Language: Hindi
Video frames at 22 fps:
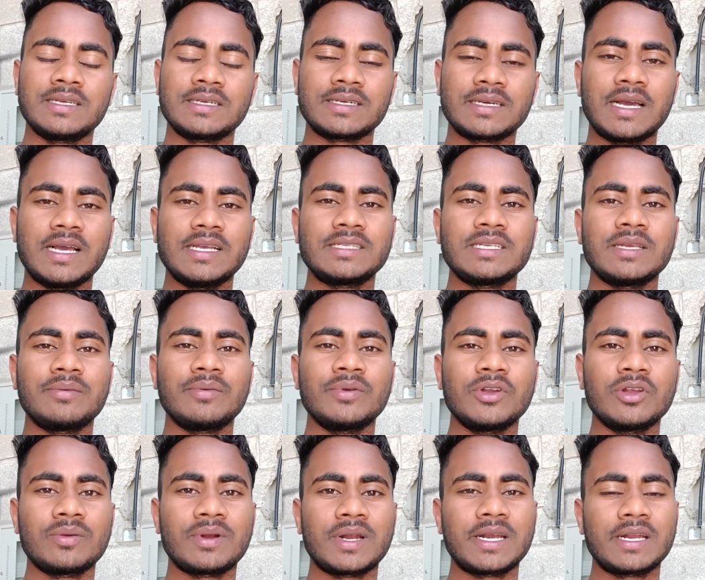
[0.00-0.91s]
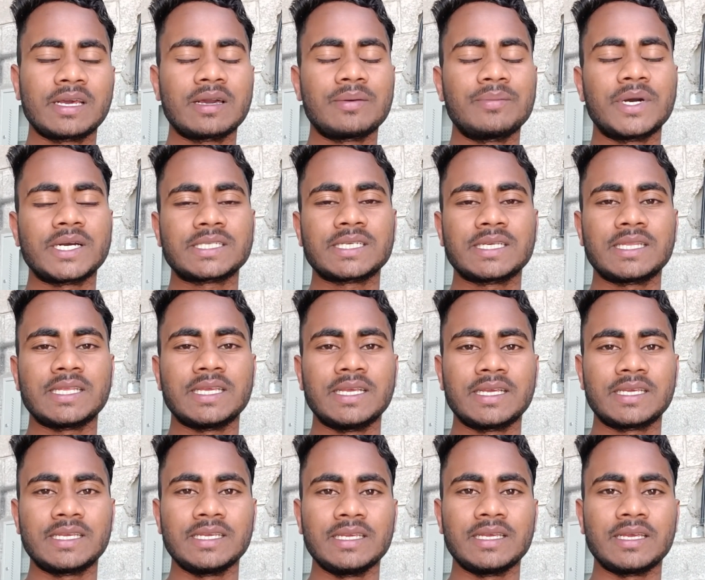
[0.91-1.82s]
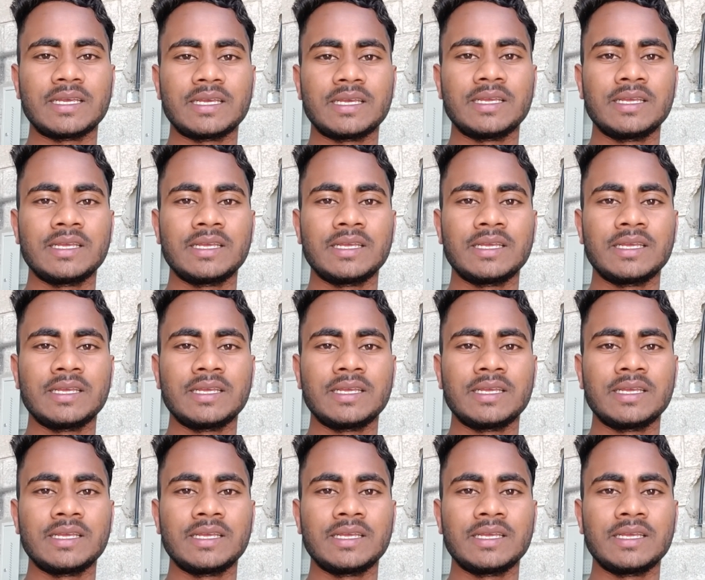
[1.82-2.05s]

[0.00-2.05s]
गाय से वीडियो बनाने का मकसद एक ही है